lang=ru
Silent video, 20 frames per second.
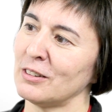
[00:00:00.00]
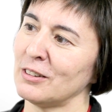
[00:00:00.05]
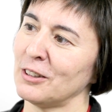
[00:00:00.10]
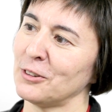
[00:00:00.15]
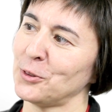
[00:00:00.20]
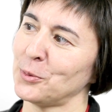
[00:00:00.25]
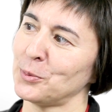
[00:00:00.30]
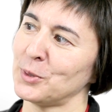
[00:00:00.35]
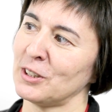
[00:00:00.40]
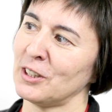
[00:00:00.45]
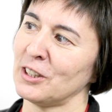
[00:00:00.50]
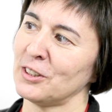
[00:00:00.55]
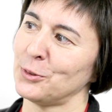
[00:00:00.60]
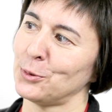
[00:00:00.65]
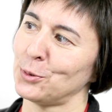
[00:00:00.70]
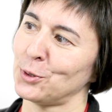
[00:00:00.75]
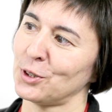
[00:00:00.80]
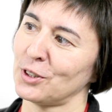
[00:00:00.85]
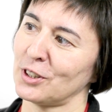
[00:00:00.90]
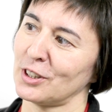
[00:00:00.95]
на нем
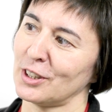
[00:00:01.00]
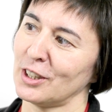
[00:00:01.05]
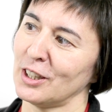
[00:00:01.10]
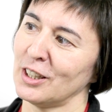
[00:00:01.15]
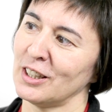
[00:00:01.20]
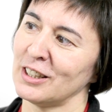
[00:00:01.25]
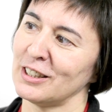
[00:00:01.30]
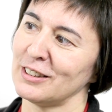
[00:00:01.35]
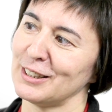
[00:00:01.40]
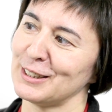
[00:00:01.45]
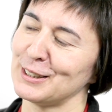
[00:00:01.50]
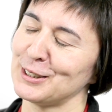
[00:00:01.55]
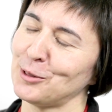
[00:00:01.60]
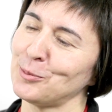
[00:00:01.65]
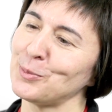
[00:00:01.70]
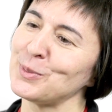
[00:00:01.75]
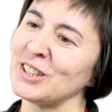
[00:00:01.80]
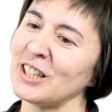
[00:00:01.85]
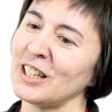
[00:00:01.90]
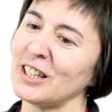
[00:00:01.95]
следующая. На
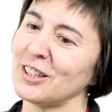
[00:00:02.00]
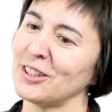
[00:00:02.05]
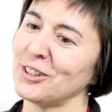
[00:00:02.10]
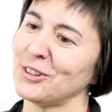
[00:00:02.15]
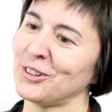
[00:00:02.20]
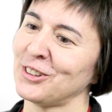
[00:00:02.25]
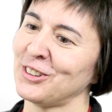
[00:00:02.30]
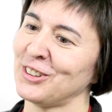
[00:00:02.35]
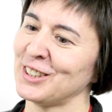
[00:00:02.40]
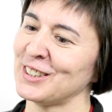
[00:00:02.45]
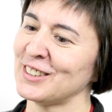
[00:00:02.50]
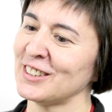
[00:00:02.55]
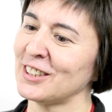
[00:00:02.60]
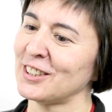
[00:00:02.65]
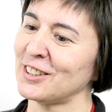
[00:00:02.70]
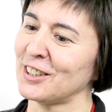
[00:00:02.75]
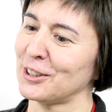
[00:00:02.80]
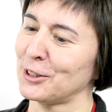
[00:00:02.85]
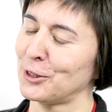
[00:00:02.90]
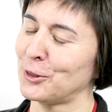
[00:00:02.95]
самом деле это не
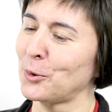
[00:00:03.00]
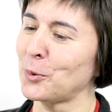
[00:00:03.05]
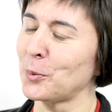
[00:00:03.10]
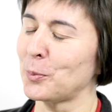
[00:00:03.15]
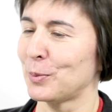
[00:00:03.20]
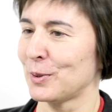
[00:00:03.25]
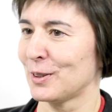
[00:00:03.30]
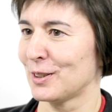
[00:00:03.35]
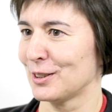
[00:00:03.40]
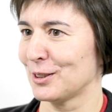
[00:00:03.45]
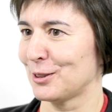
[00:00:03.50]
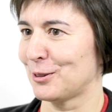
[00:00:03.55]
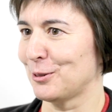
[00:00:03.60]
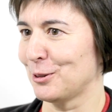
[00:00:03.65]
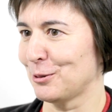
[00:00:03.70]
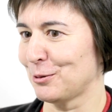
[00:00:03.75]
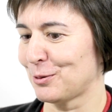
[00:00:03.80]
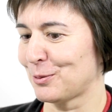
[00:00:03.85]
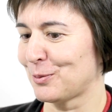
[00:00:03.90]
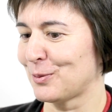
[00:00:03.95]
язык, а группа
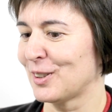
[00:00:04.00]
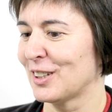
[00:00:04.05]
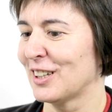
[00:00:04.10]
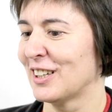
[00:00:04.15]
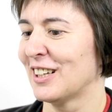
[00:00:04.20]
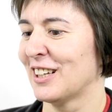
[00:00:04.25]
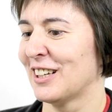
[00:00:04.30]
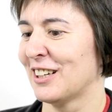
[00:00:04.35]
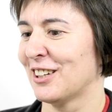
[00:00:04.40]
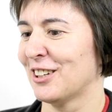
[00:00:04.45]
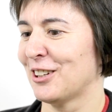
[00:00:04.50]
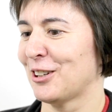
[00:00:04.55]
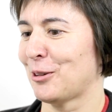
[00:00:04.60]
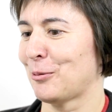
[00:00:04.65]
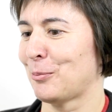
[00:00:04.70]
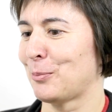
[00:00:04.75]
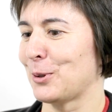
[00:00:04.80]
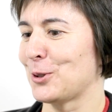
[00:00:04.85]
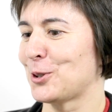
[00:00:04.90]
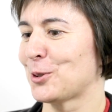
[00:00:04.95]
языков,
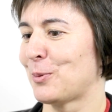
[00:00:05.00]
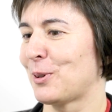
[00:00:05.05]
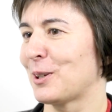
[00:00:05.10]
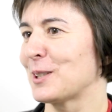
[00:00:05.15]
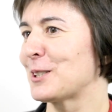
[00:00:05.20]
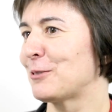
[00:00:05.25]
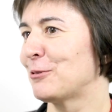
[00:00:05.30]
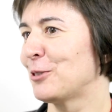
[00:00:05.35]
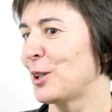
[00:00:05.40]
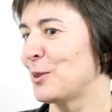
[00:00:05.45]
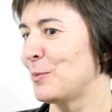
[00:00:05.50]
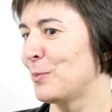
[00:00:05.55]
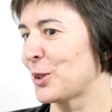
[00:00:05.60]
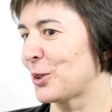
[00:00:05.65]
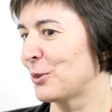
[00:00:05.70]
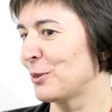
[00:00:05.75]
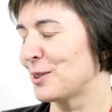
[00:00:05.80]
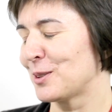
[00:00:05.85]
причем родство между